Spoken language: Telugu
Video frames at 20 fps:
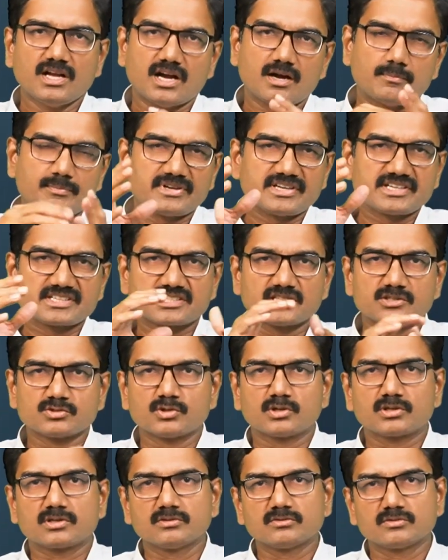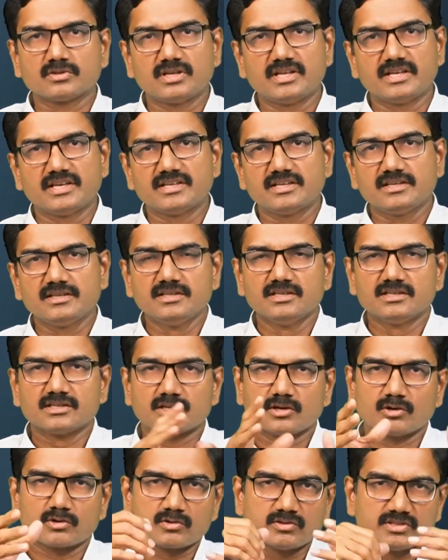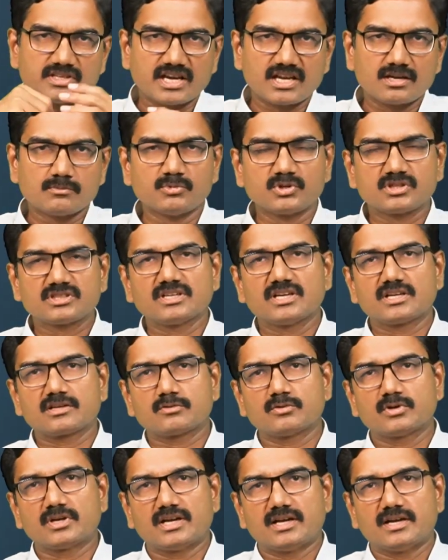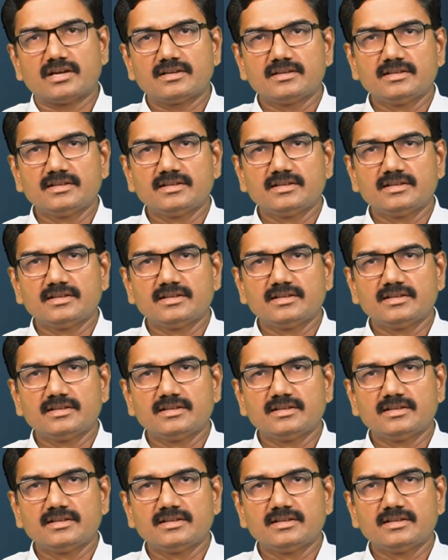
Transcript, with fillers: ఆ పిటిషన్ చూడటంతోనే గౌరవ న్యాయమూర్తి గారు కూడా